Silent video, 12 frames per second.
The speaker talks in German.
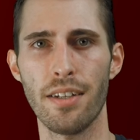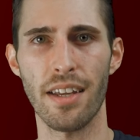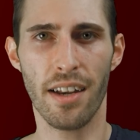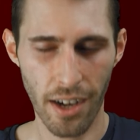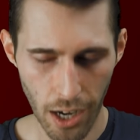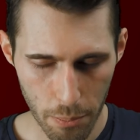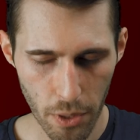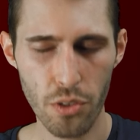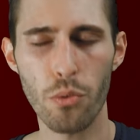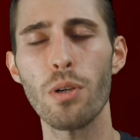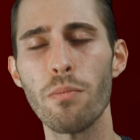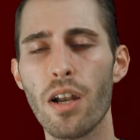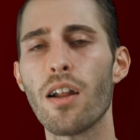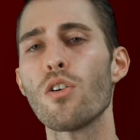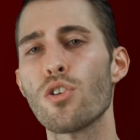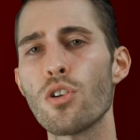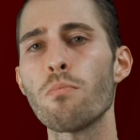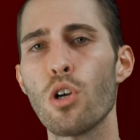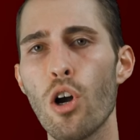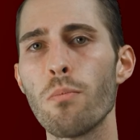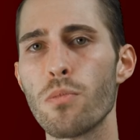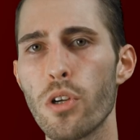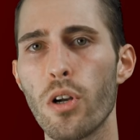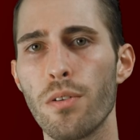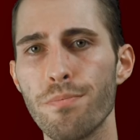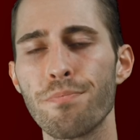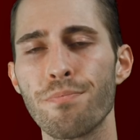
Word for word: der den Hyperscreen dann auch schon bekommen soll.